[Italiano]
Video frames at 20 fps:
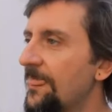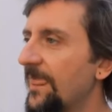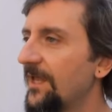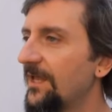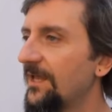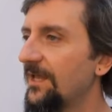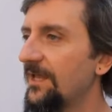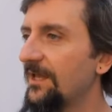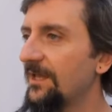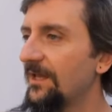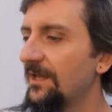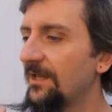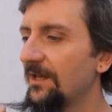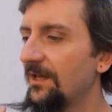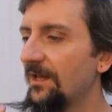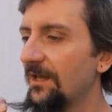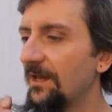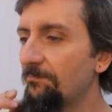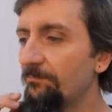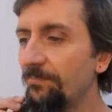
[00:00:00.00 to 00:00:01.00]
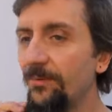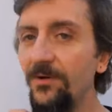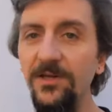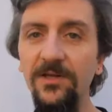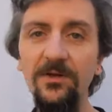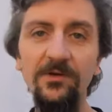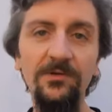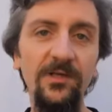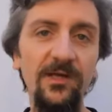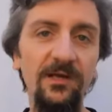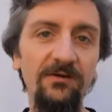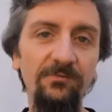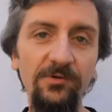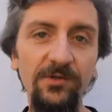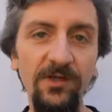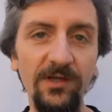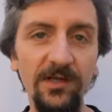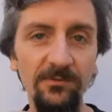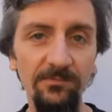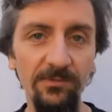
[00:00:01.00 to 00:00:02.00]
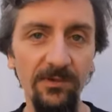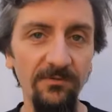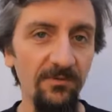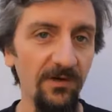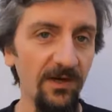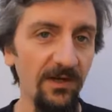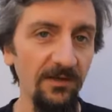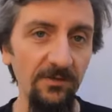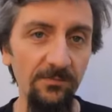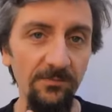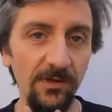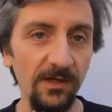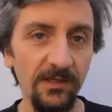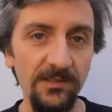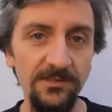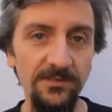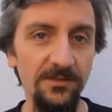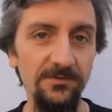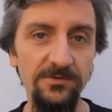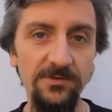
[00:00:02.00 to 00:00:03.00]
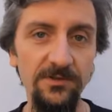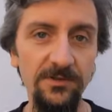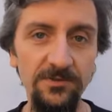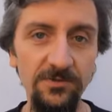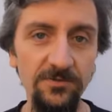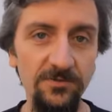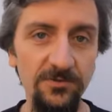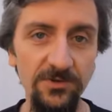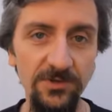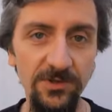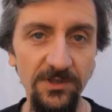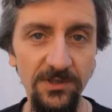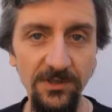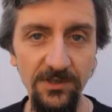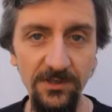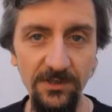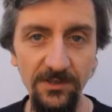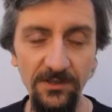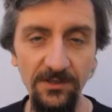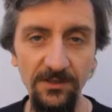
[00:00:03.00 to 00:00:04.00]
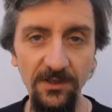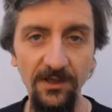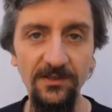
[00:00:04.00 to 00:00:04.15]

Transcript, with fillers: E, e, poi io andrei a votare per referendum anche se non si raggiunge,